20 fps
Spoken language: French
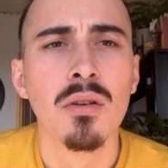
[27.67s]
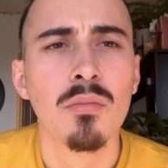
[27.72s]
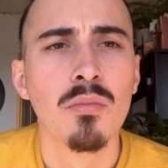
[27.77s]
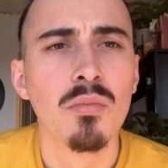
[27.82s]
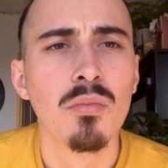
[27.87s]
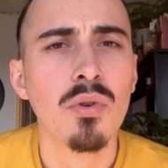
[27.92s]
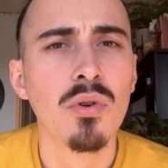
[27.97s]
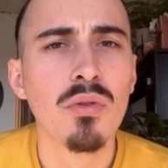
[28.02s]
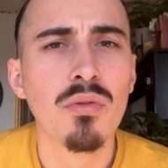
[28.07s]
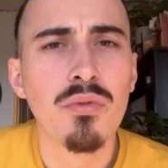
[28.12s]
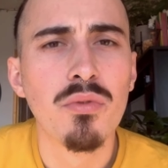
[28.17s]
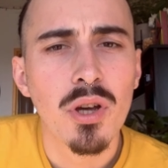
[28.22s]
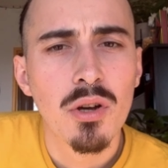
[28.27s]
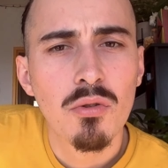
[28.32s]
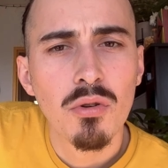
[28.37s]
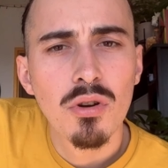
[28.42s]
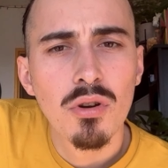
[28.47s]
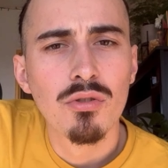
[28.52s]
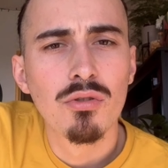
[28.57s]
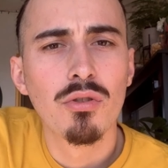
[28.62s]
Bon, on fait
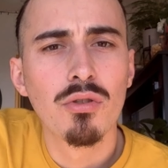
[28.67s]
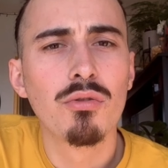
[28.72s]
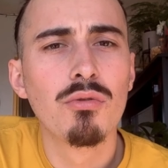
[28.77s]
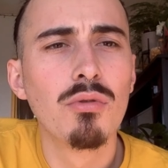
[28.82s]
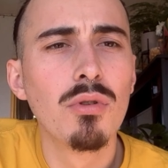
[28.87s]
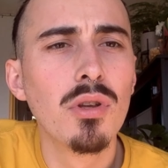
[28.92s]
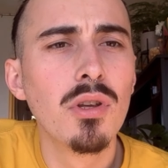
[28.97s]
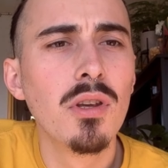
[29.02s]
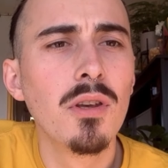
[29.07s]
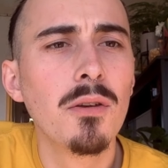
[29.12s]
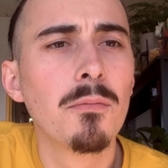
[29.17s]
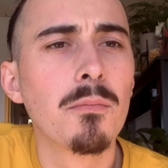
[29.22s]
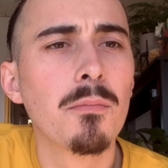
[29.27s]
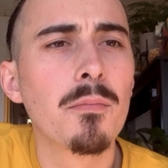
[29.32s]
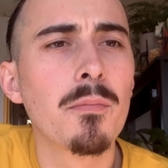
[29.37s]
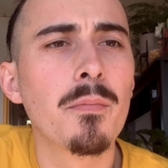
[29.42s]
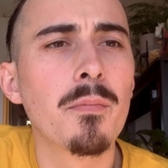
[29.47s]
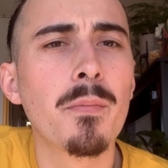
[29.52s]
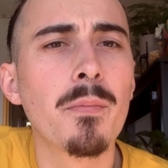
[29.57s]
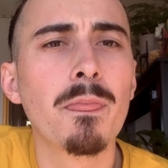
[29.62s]
quoi aujourd'hui
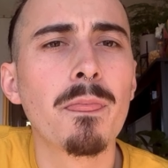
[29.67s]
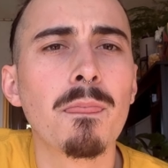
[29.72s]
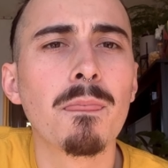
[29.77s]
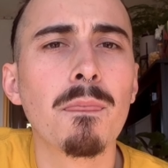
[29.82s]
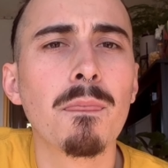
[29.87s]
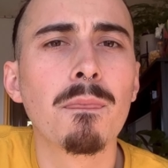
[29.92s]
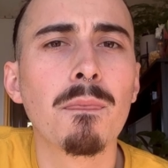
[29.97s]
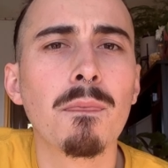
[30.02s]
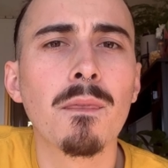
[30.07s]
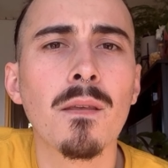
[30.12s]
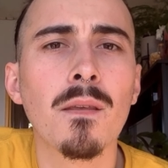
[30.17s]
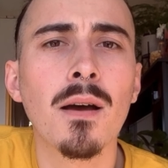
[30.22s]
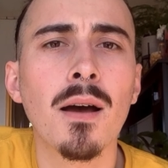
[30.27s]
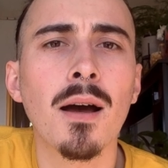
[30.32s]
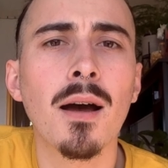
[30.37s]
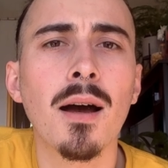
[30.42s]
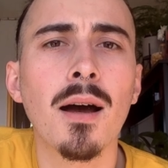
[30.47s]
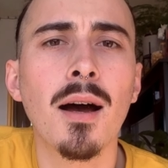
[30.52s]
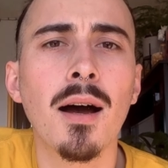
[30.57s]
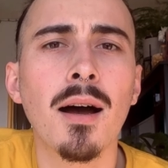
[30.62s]

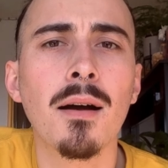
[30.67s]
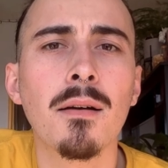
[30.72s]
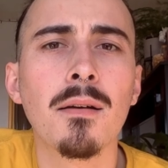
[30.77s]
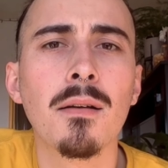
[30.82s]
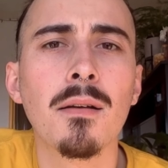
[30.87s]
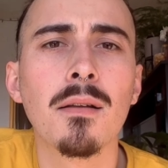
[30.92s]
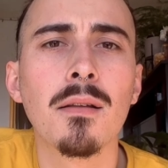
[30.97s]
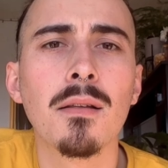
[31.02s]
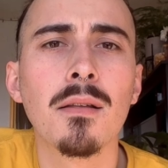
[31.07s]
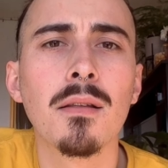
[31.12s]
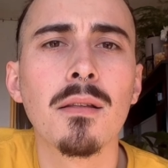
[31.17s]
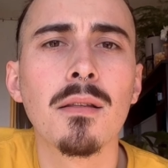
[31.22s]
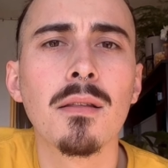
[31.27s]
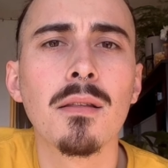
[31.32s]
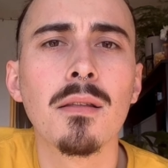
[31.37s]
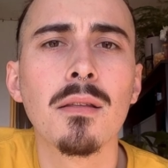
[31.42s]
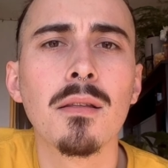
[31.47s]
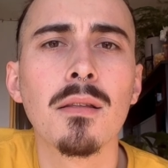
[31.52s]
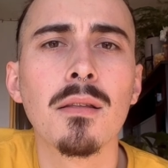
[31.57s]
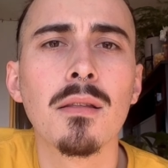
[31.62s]
Haha.
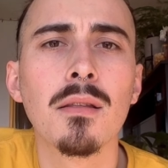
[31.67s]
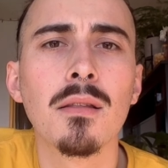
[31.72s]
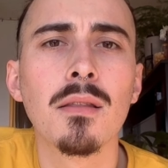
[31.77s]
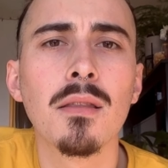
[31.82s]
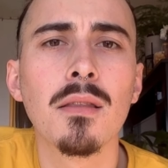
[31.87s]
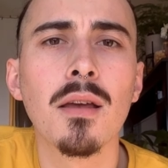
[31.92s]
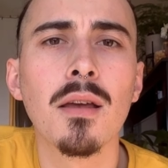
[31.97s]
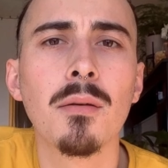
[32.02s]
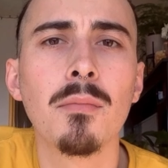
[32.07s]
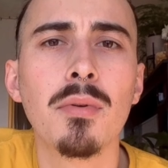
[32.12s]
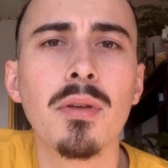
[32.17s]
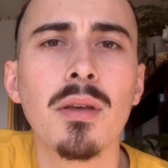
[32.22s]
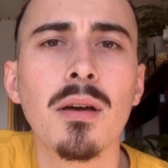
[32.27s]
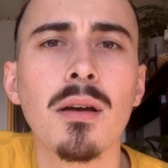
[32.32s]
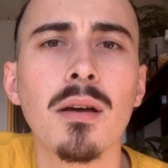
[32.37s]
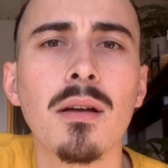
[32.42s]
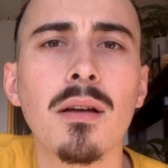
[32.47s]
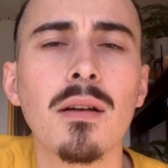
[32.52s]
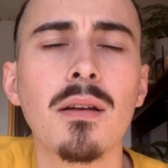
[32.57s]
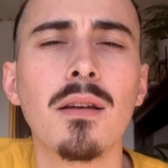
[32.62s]
Très
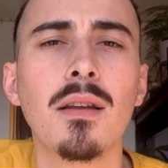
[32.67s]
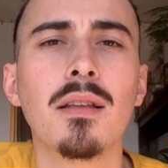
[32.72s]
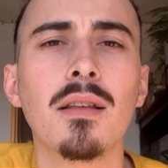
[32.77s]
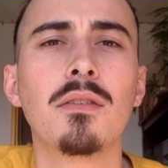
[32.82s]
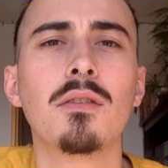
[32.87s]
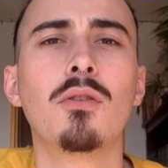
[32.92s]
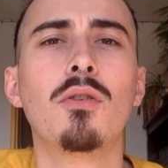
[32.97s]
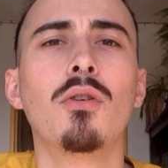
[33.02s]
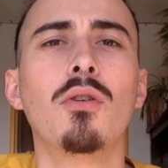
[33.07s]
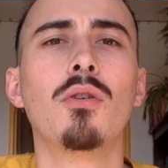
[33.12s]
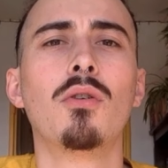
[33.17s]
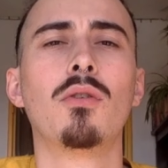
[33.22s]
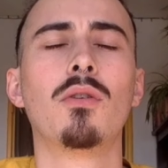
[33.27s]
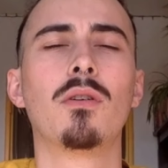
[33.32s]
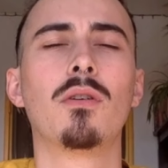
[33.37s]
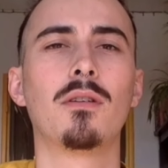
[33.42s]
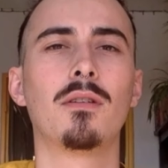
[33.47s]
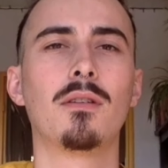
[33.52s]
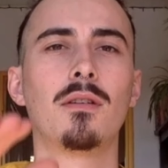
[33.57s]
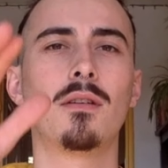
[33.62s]
bien, let's go.
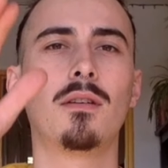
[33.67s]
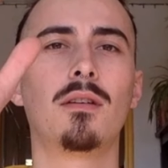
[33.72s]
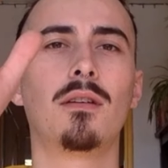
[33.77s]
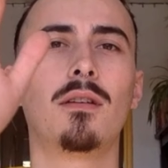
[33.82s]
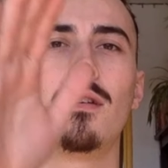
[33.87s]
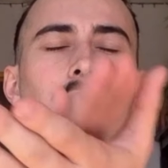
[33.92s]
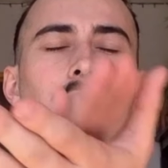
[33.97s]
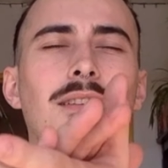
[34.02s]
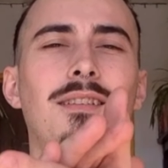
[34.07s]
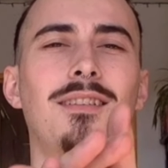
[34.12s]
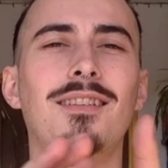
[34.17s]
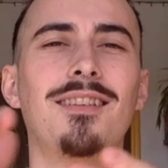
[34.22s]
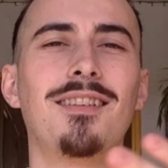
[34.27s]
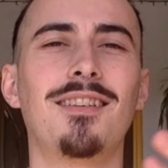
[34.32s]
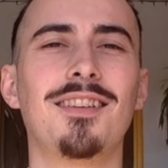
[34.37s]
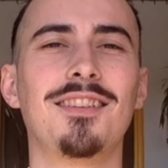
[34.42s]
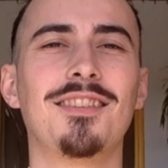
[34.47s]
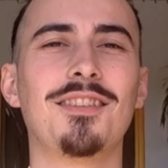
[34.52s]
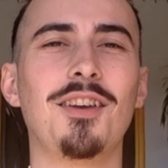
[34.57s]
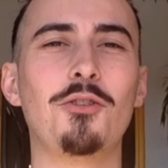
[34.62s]

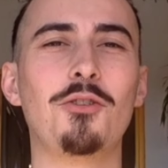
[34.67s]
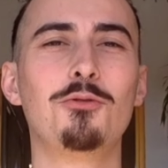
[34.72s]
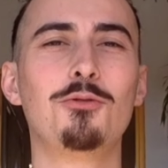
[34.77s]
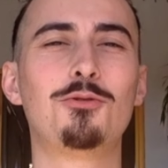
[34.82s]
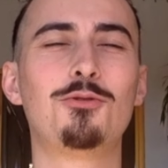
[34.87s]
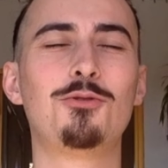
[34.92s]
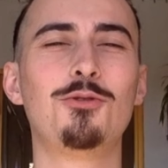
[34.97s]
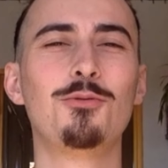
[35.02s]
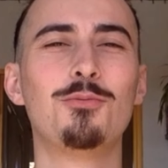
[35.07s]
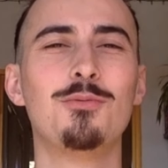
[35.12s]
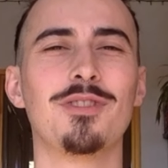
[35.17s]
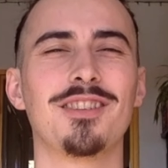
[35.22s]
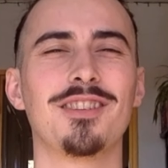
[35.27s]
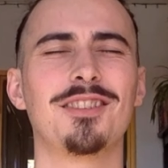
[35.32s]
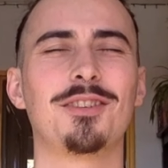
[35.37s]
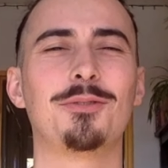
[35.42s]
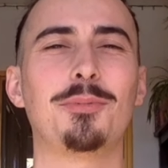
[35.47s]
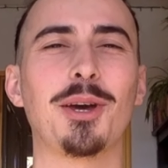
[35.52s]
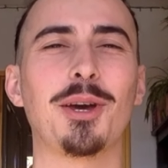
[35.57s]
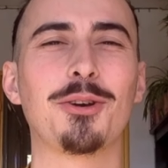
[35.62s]
Salut YouTube,
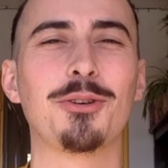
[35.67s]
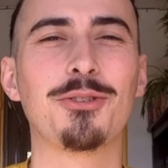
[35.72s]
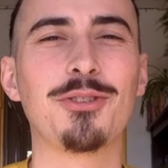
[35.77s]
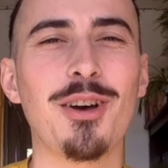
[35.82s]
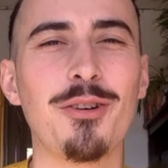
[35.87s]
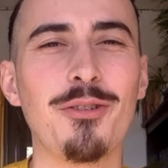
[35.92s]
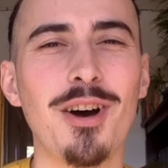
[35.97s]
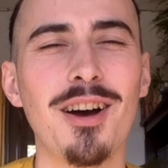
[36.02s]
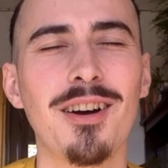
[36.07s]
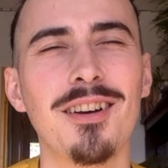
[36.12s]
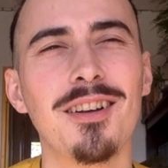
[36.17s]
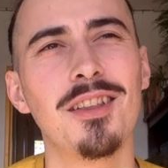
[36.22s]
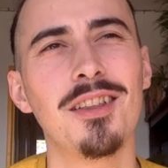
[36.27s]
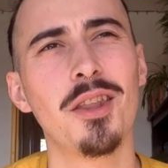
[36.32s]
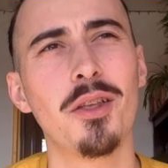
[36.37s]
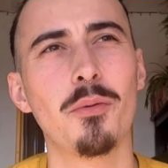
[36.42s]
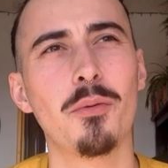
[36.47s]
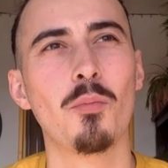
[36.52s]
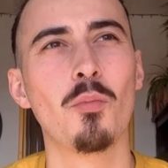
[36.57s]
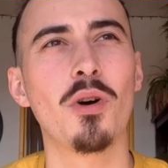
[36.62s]
j'espère que ça va.
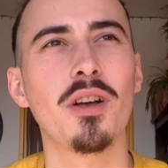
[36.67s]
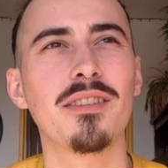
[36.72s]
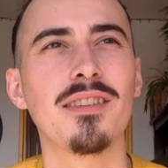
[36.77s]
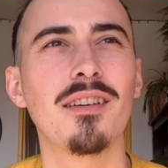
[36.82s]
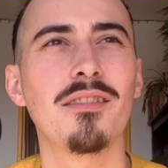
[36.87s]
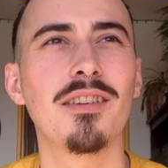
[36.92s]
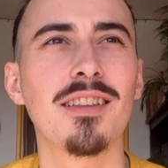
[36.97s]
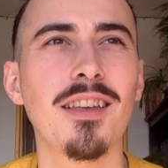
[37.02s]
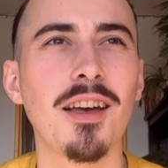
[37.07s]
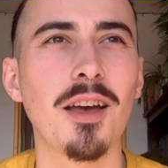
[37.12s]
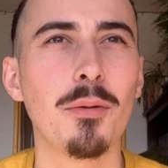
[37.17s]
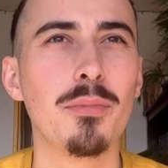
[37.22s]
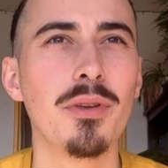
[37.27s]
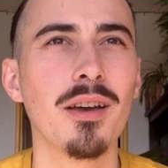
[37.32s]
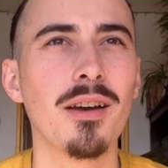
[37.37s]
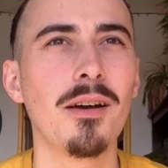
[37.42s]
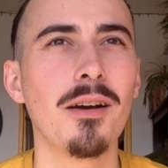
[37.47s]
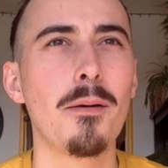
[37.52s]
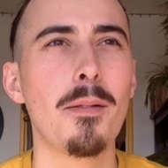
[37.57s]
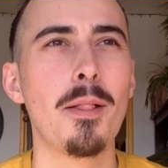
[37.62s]
Moi, ça va très
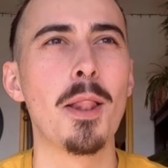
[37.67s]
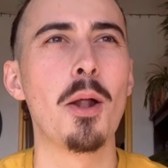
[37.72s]
bien.